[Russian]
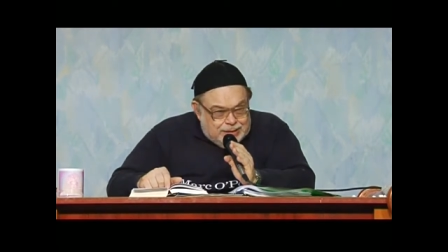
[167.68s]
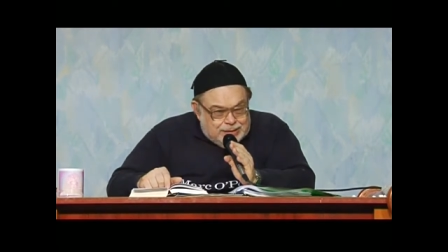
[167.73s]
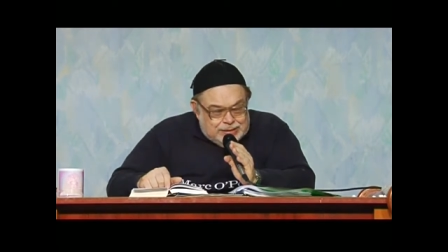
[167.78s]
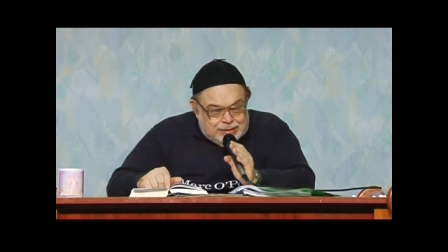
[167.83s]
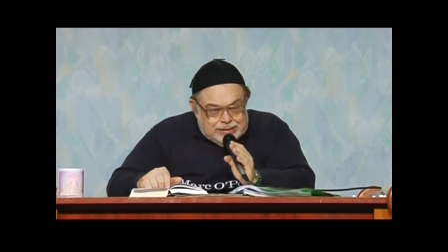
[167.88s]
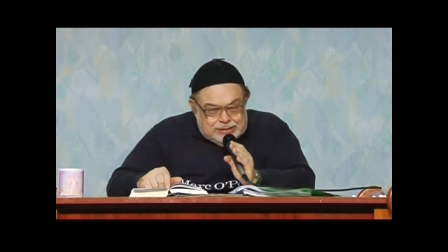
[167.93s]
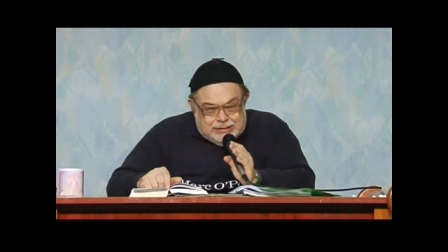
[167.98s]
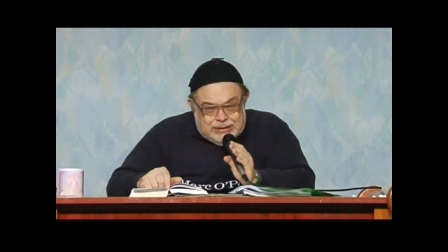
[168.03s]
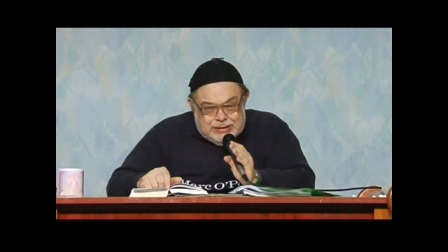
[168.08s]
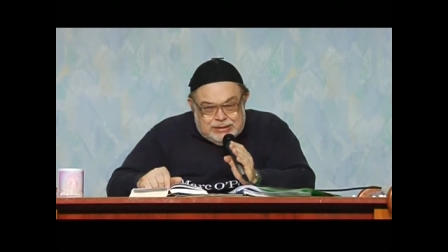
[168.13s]

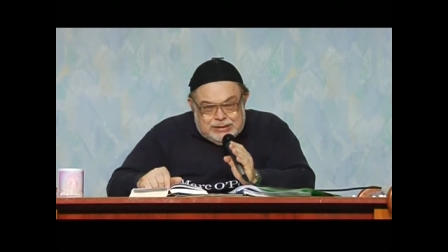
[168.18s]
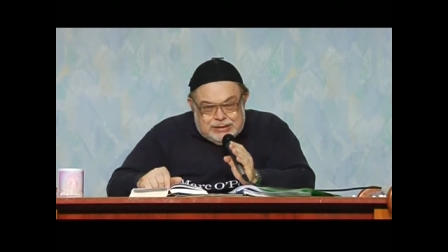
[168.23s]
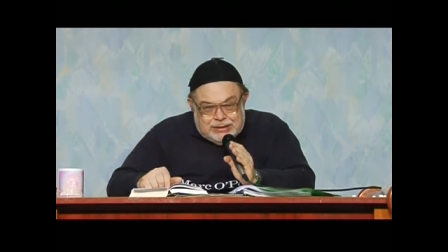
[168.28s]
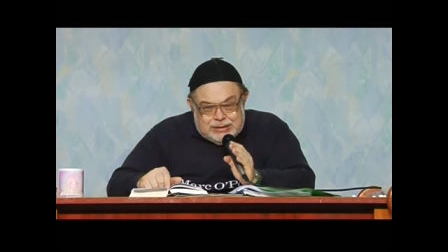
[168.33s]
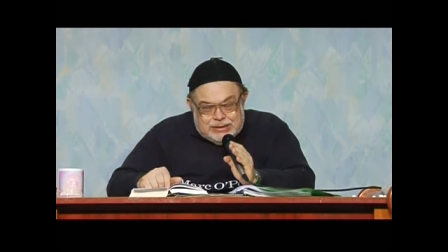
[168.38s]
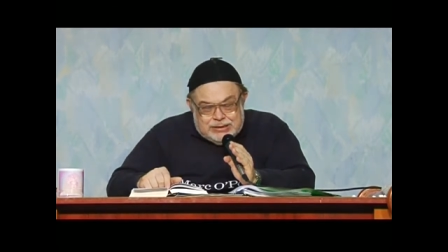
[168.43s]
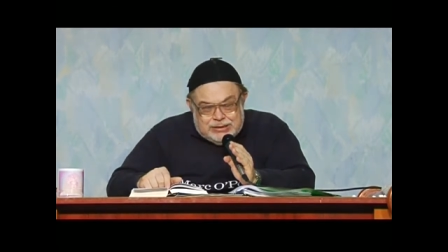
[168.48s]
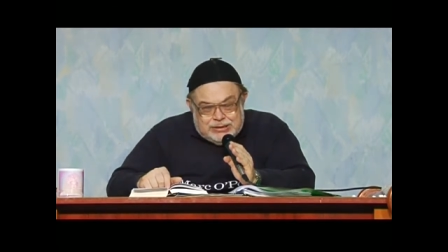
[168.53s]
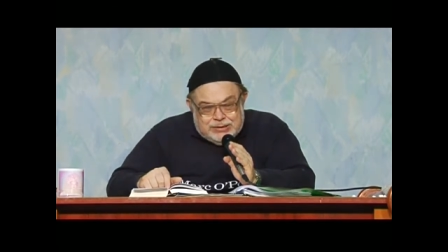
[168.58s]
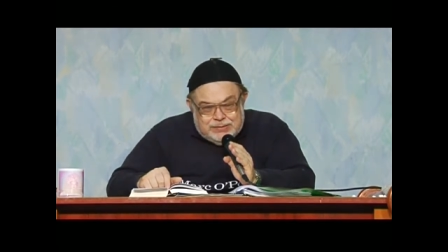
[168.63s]
Если
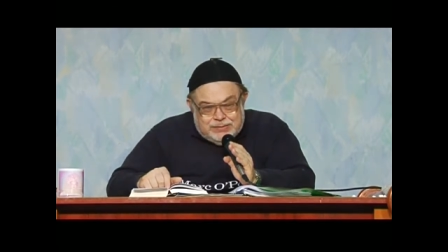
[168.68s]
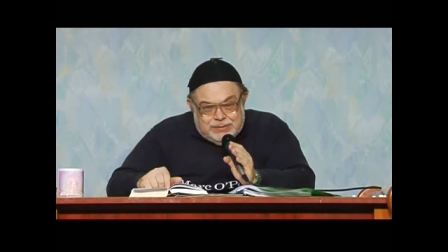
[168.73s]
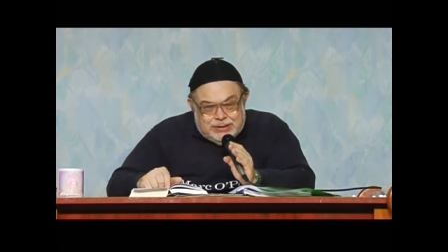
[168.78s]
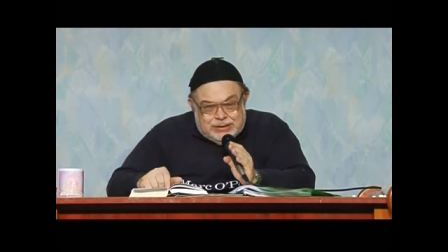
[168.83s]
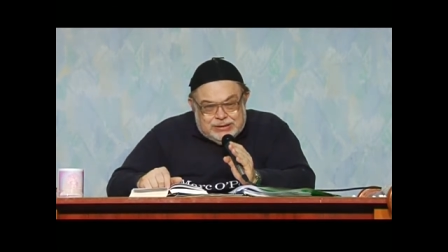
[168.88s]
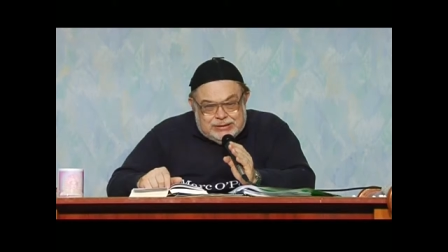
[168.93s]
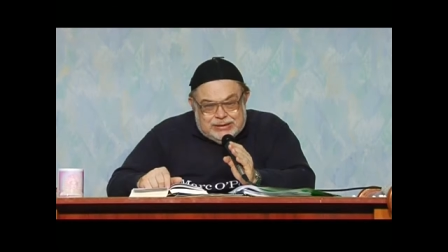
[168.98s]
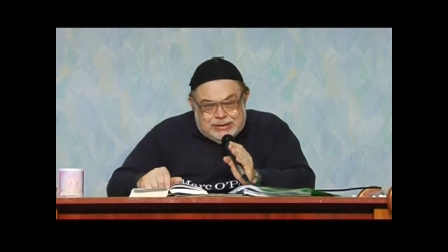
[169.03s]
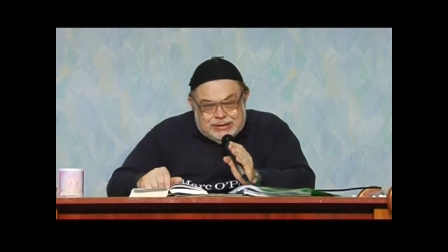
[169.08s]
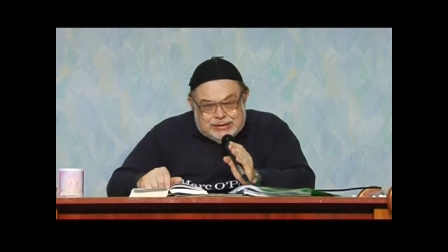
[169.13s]
раньше
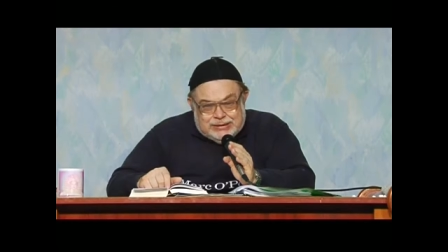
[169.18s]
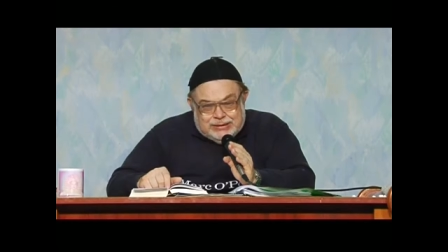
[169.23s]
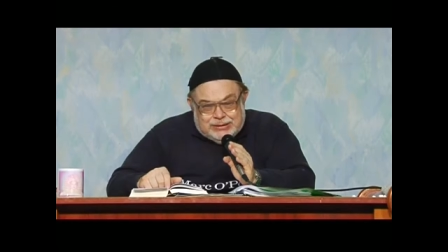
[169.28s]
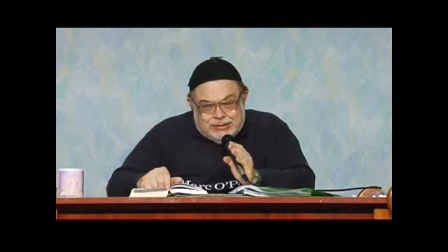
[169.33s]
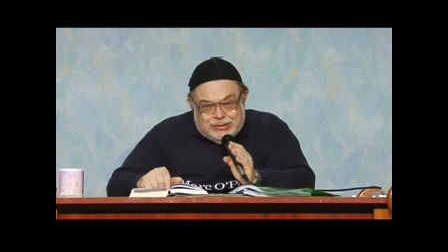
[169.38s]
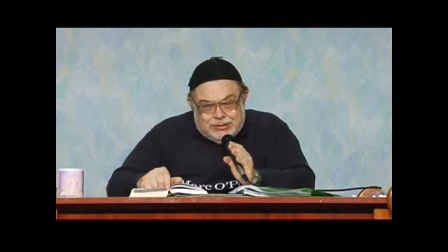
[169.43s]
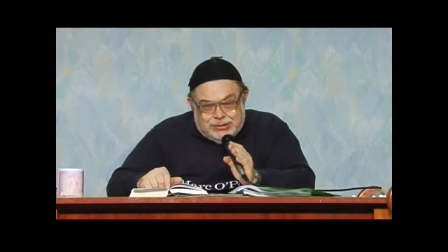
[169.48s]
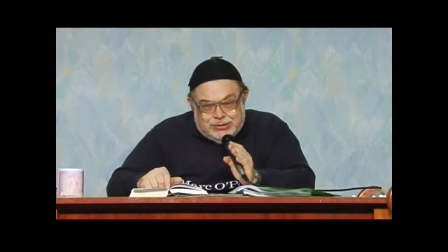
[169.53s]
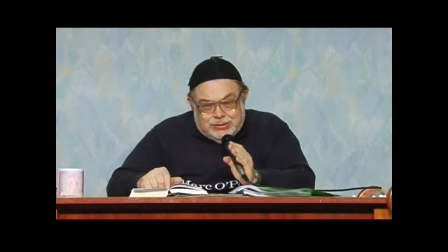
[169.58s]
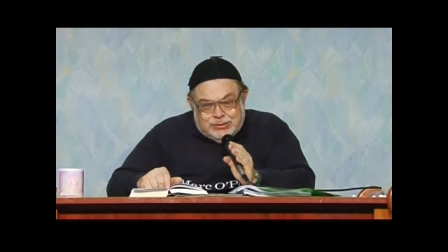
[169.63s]
было
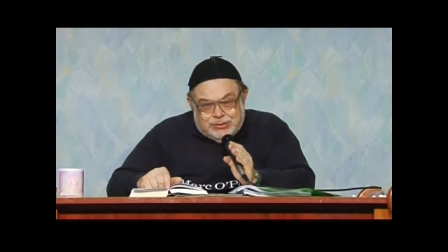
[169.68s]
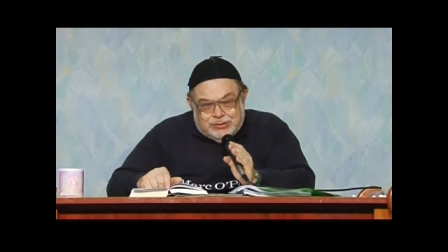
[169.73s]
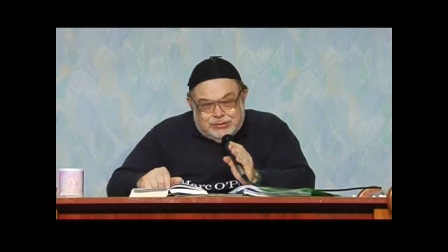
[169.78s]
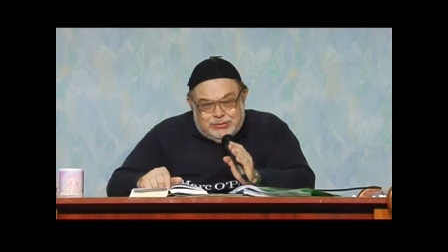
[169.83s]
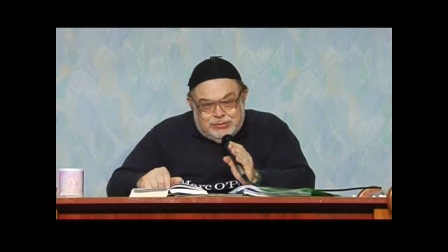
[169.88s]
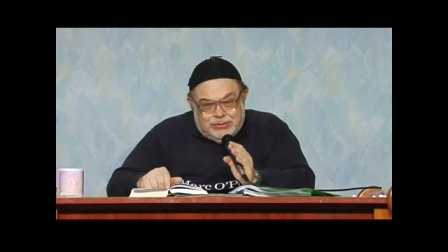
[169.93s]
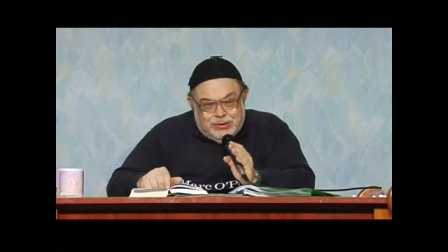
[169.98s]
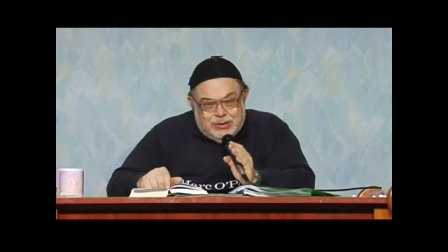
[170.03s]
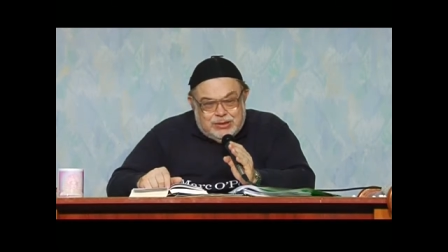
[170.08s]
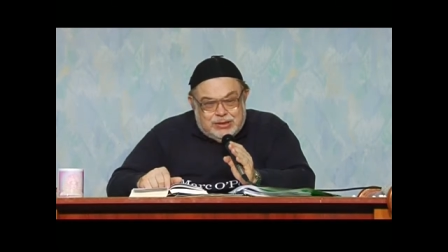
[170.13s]
сказано, что
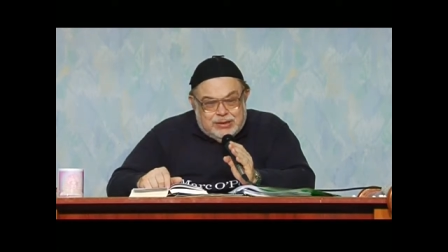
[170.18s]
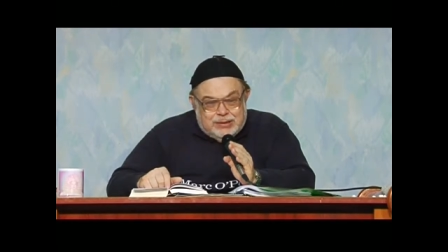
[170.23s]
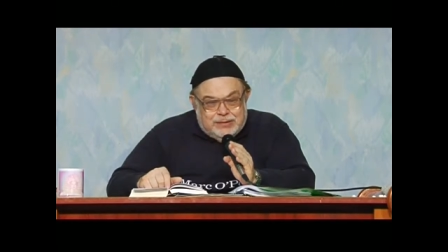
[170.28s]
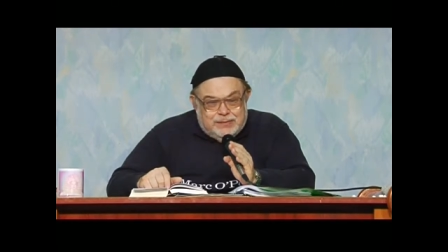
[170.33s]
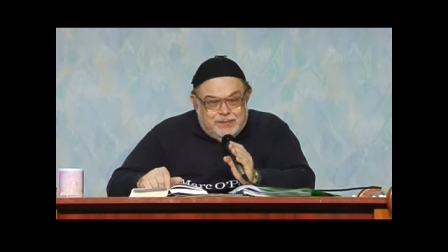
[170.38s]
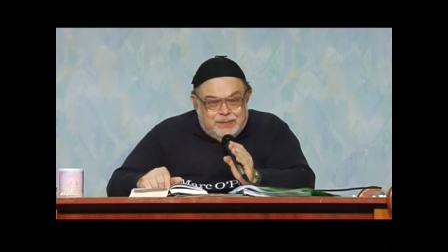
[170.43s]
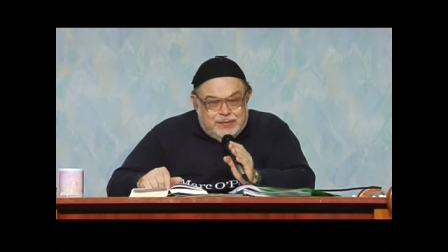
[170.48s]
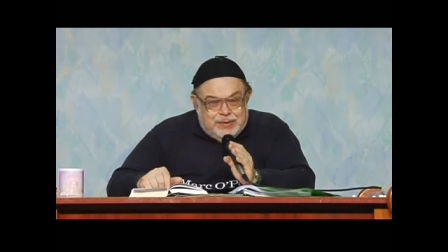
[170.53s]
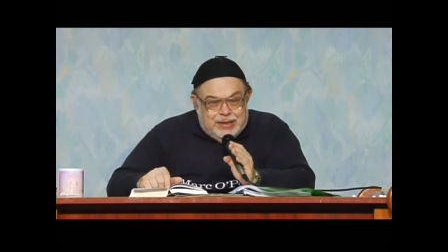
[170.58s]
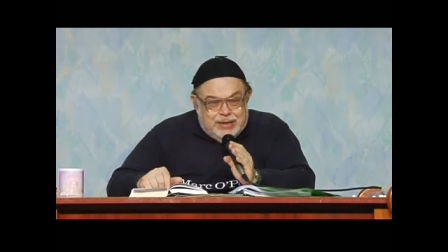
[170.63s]
только
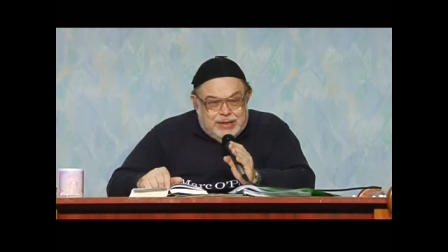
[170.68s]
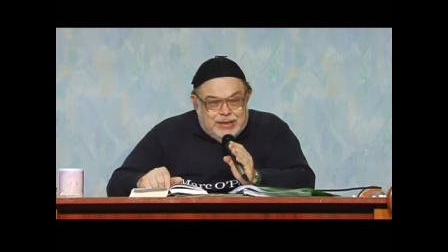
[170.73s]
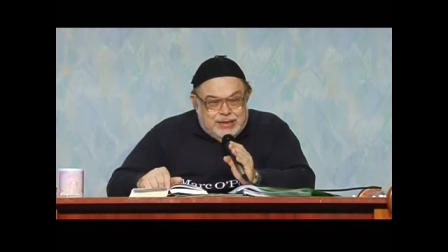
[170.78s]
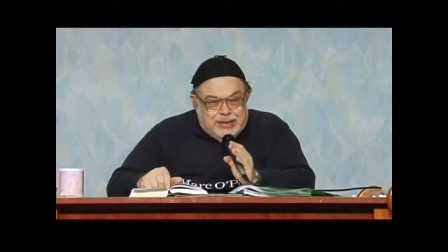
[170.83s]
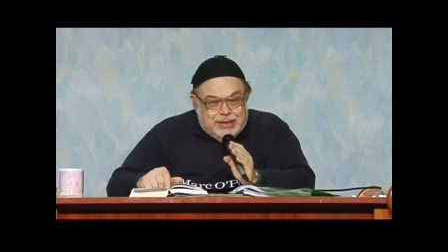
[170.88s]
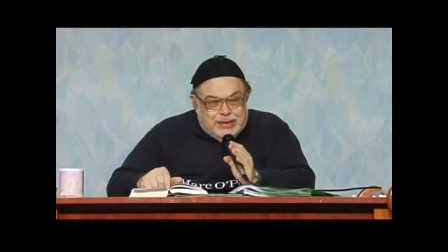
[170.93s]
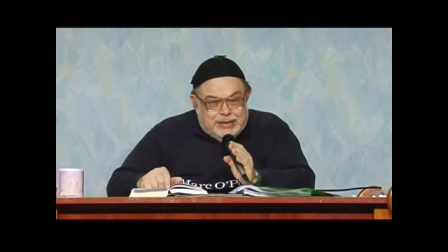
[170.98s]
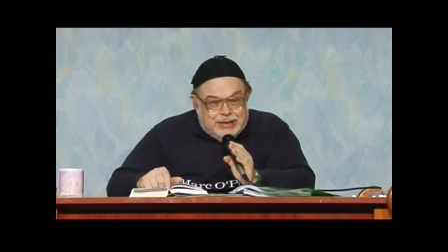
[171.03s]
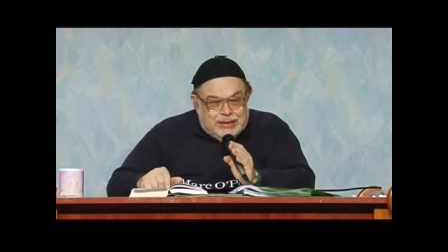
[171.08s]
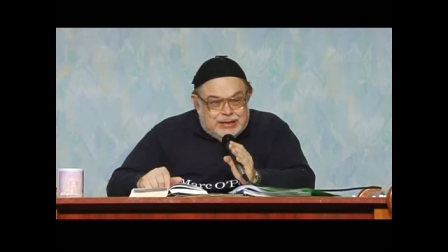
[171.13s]

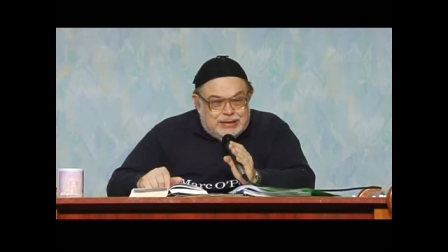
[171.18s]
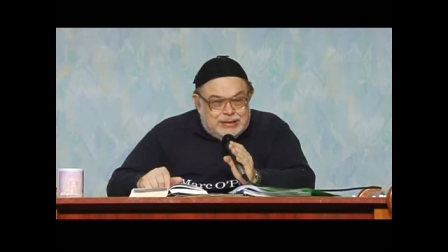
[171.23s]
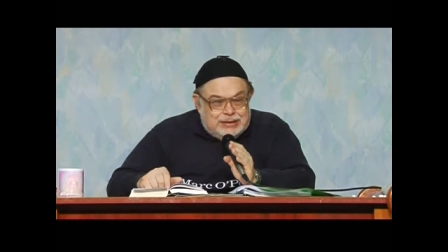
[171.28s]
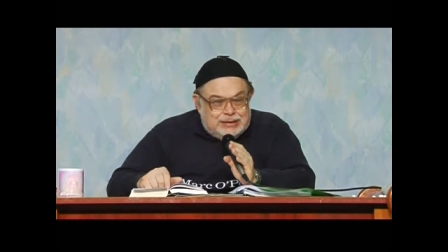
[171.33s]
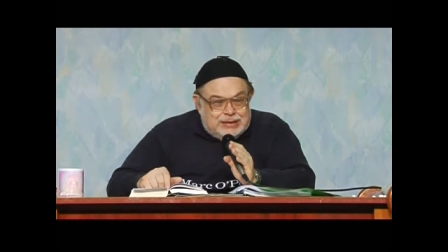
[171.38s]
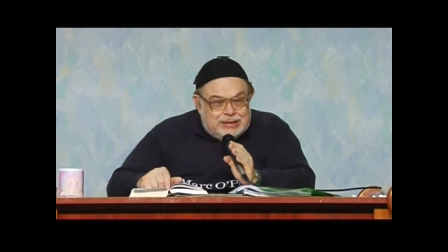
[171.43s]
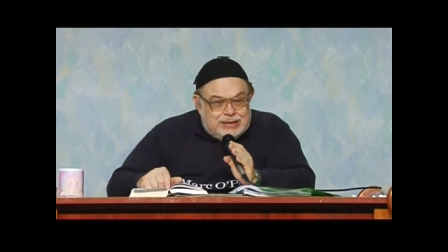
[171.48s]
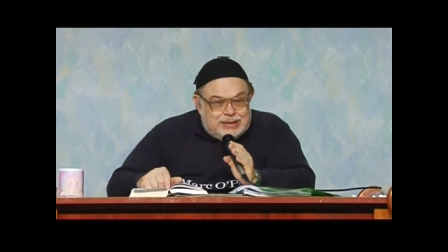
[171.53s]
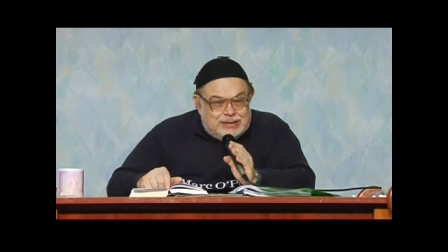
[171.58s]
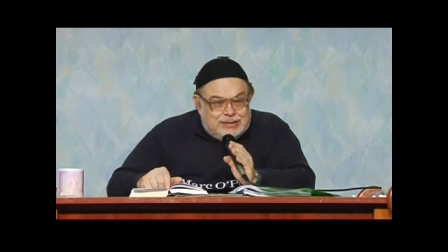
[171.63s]
не делай,
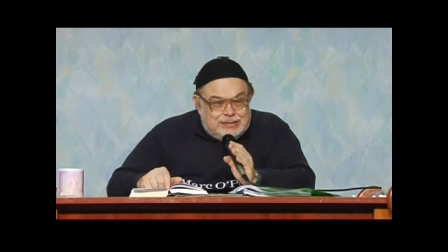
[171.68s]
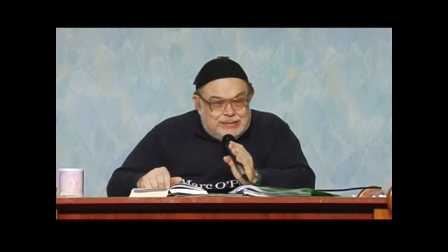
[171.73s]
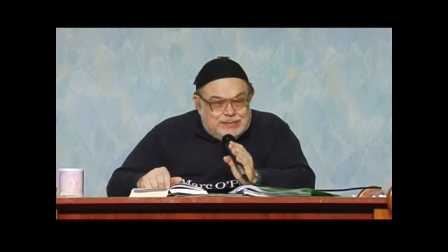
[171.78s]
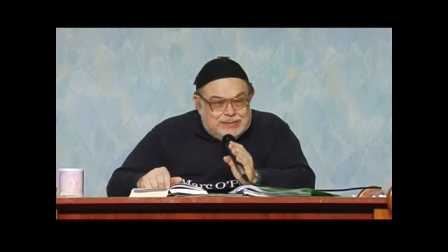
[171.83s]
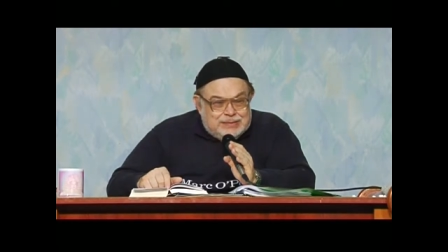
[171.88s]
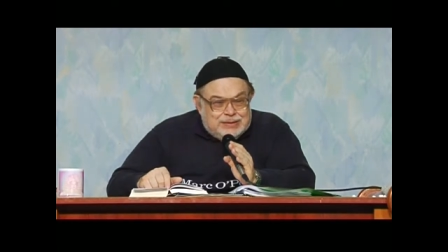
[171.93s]
да,